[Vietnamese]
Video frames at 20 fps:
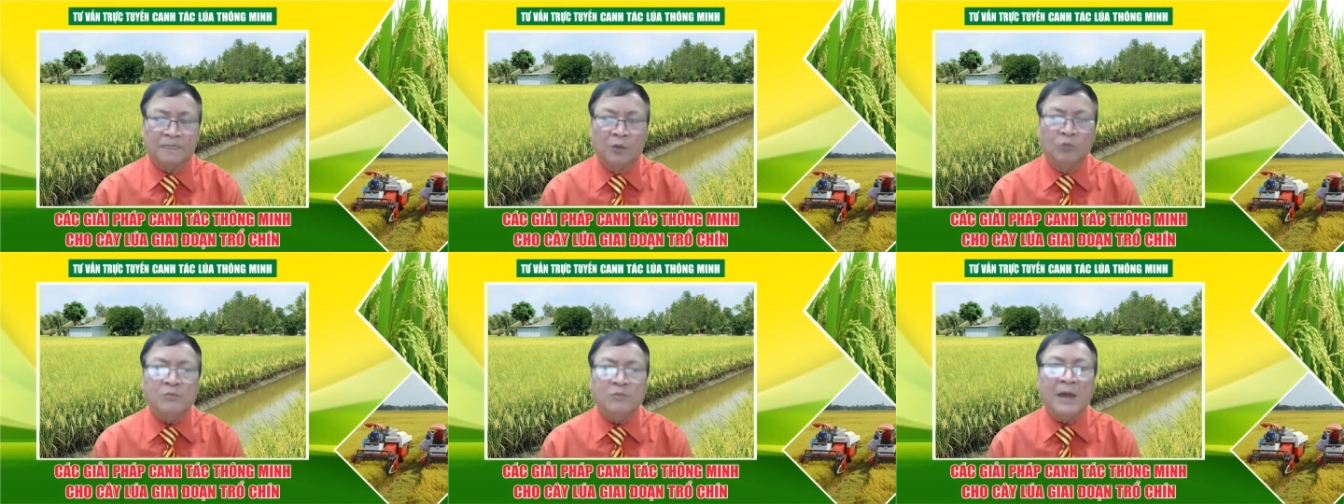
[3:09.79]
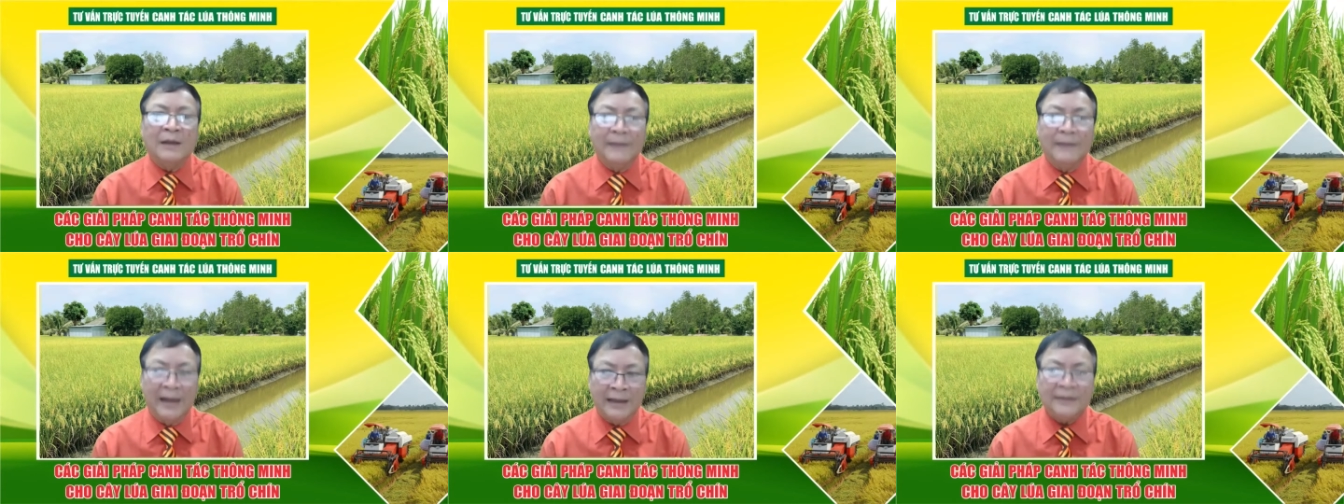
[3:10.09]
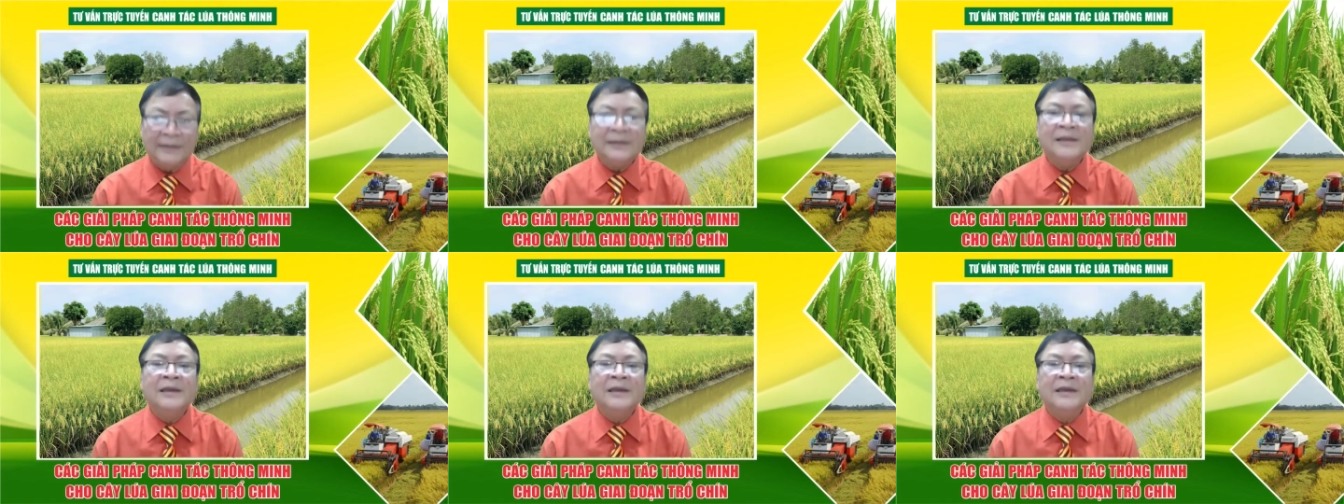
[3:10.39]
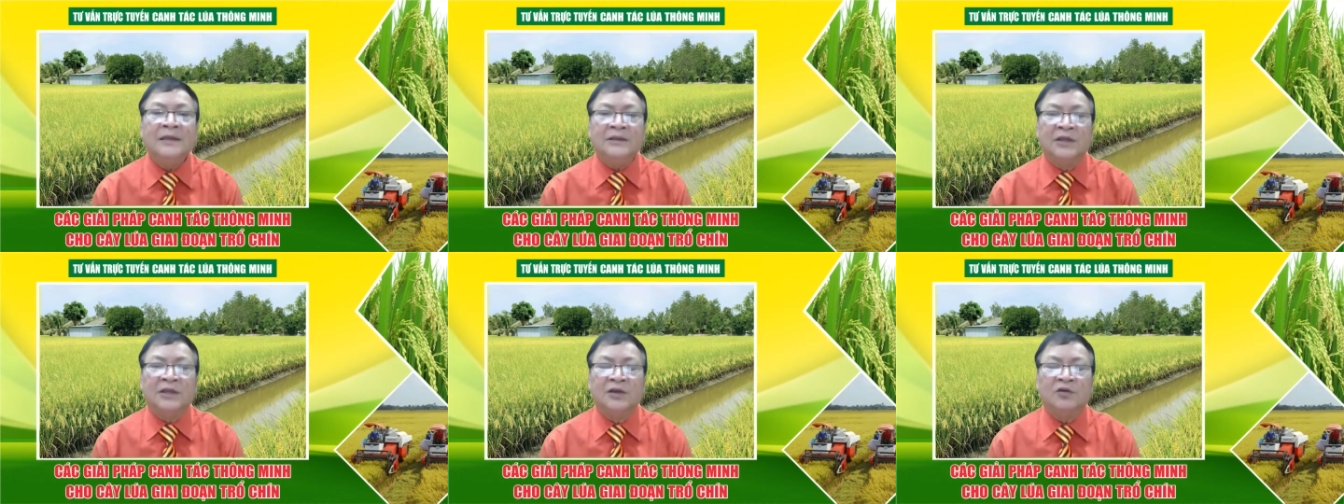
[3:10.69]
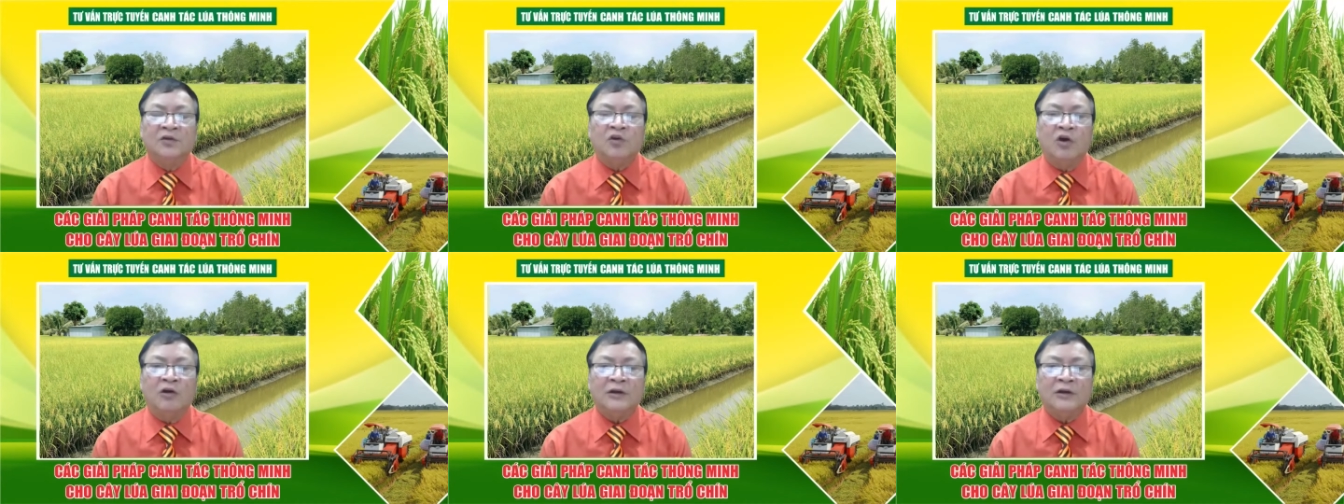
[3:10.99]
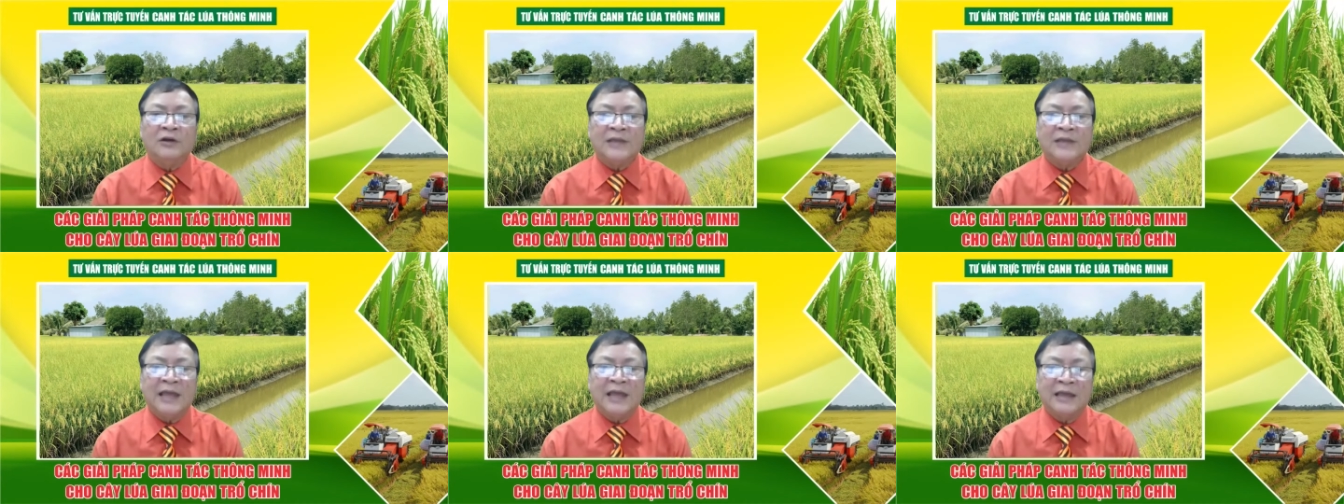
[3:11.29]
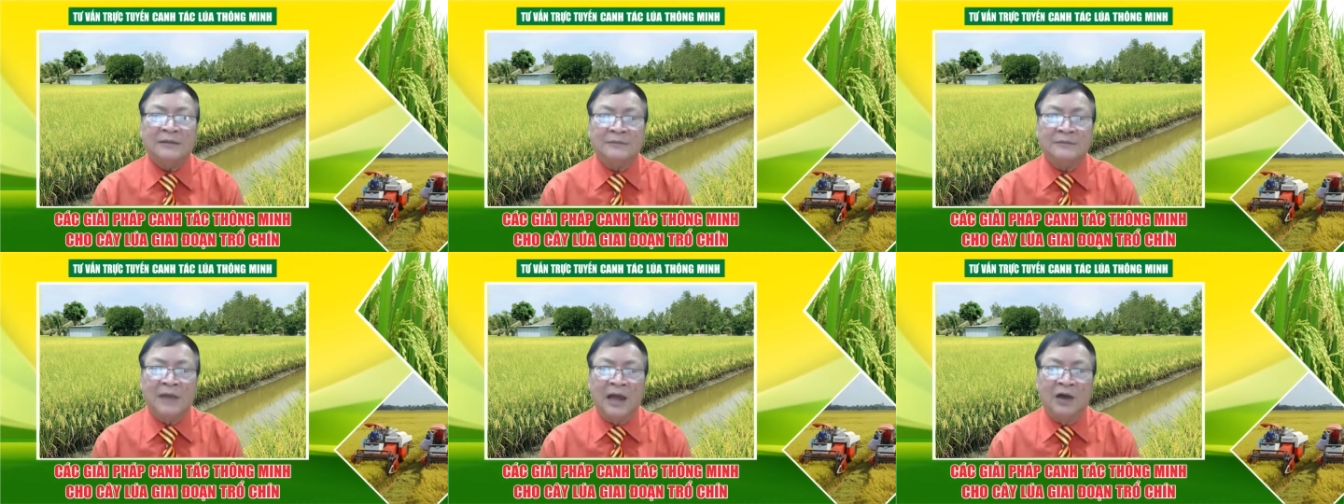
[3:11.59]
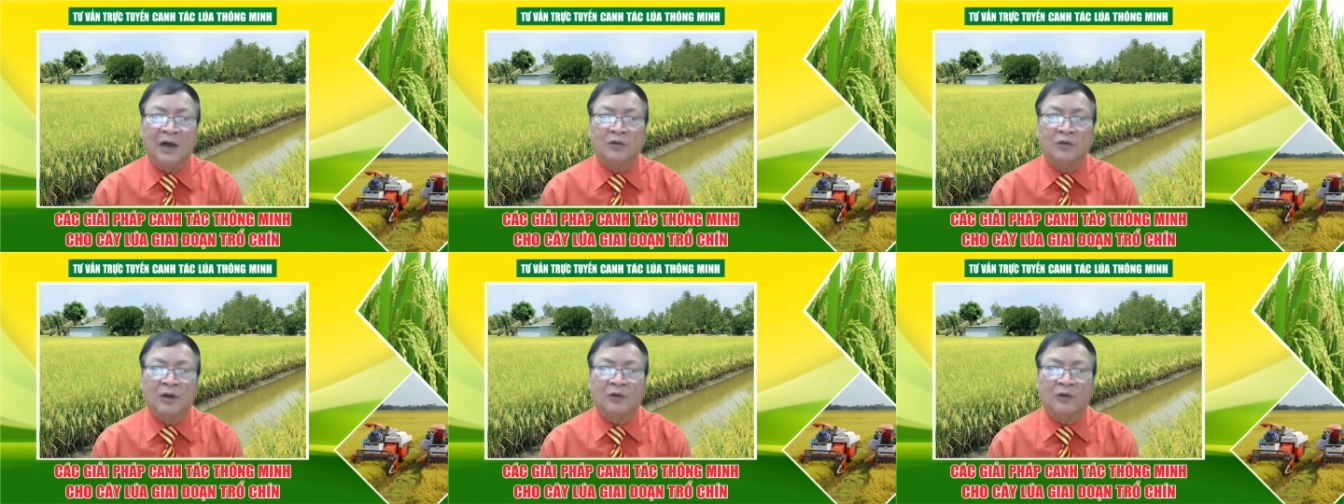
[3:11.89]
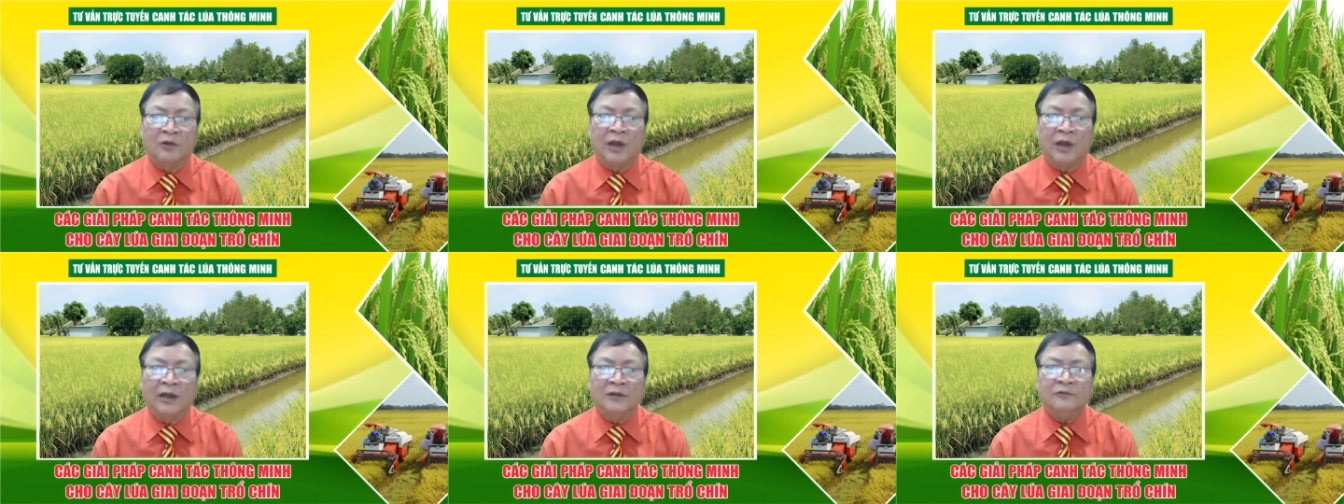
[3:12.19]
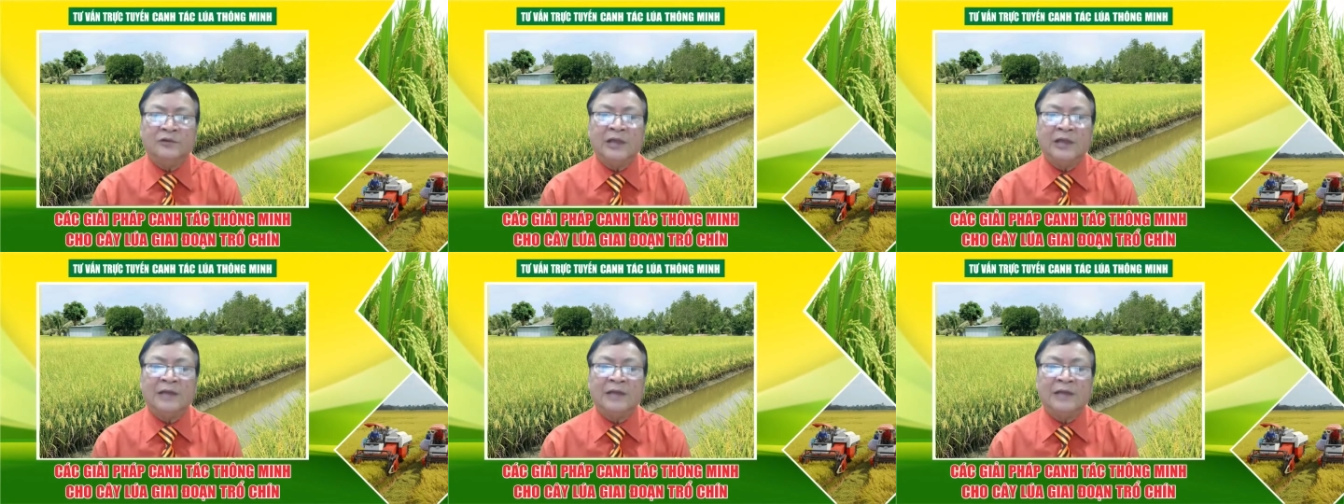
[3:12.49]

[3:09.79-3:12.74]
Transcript: đúng bài bản thì nó có cái thang màu là khoảng